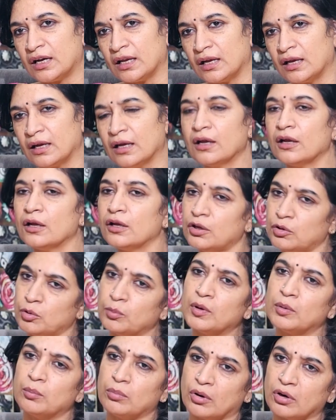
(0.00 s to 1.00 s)
ఏంటి
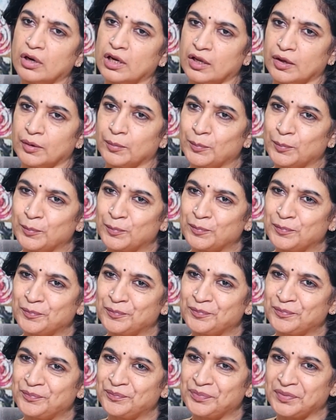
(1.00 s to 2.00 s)
హ్యూమన్ బాడీ
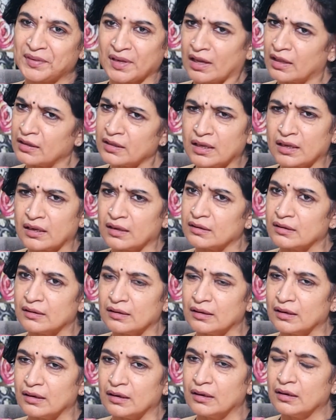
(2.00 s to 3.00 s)
అంతే
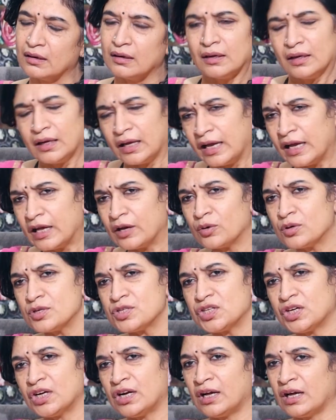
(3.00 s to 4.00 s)
కదా ఏ
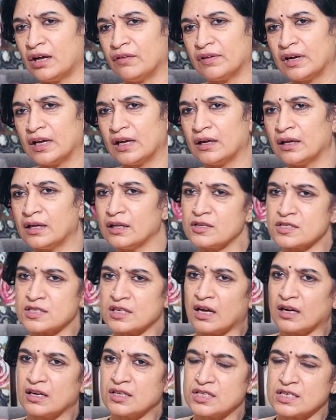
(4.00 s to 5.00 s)
రోజైనా ఎవరైనా ఏదో
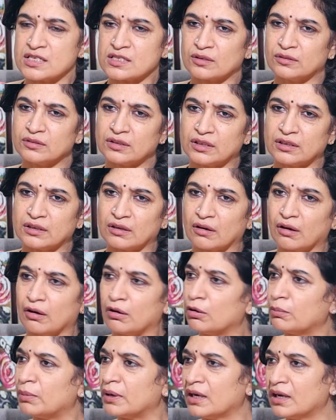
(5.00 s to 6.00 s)
స్నానం చేస్తాం తింటాం
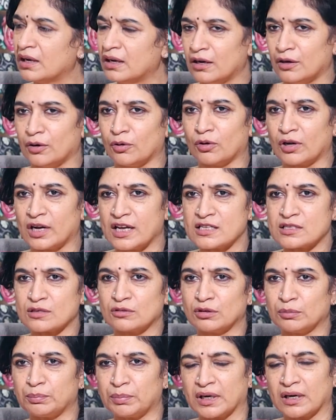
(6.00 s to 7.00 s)
గోబా నోట్లు
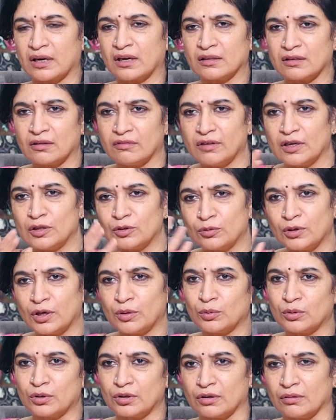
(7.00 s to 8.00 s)
వేసుకుంటాం పరిగెడతాం
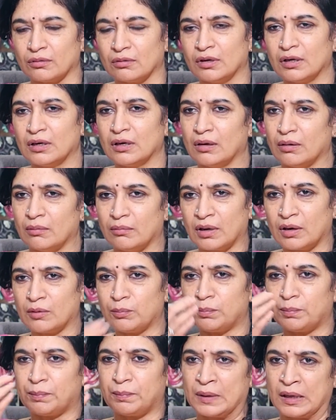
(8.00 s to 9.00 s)
వెళ్తూనే ఉంటాం
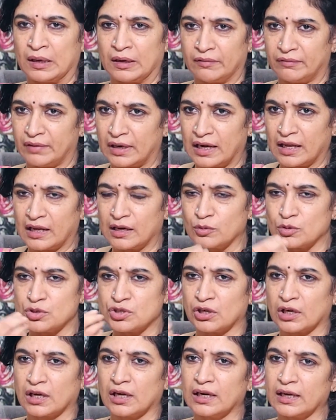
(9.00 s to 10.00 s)
మనం వెళ్ళాలి
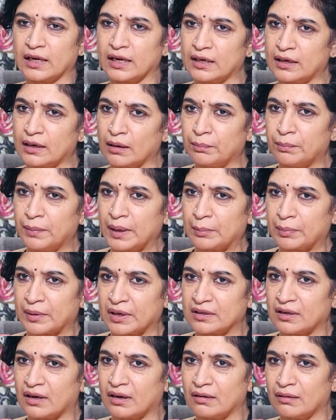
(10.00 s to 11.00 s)
ఉద్యోగాలకి డబ్బే
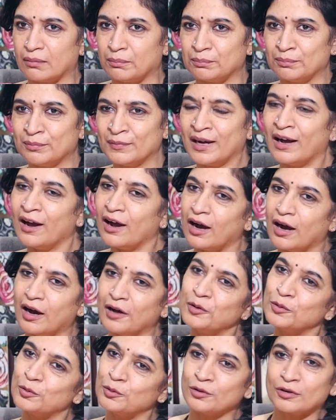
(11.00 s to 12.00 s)
ప్రధానం
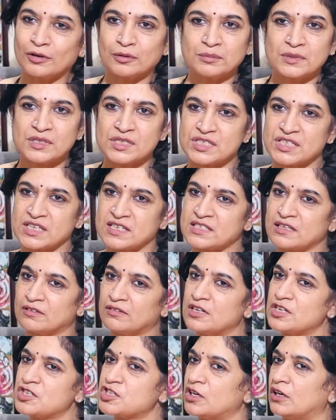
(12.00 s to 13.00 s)
అనుకుని కూడా మనం
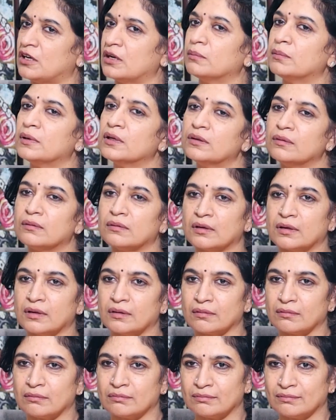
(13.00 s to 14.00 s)
చేసేవాళ్ళు చాలామంది
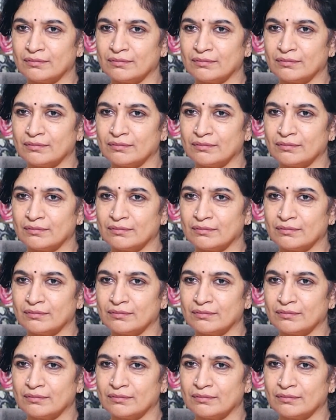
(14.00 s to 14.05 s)
ఉంటారు